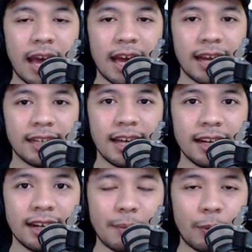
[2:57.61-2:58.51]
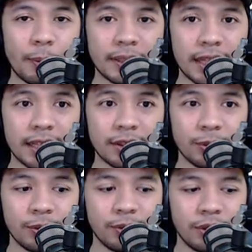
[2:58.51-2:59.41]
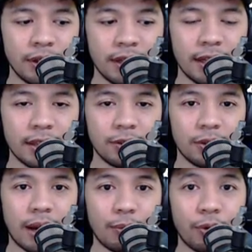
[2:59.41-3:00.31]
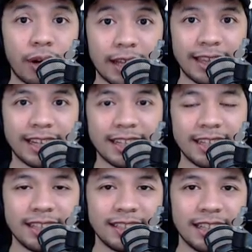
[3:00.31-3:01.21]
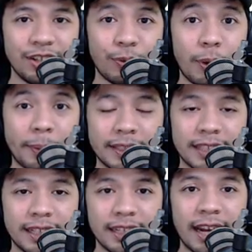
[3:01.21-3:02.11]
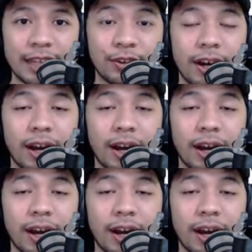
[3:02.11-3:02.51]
nah dari 50% itu itu kamu cut lagi jadi 25%. Nah,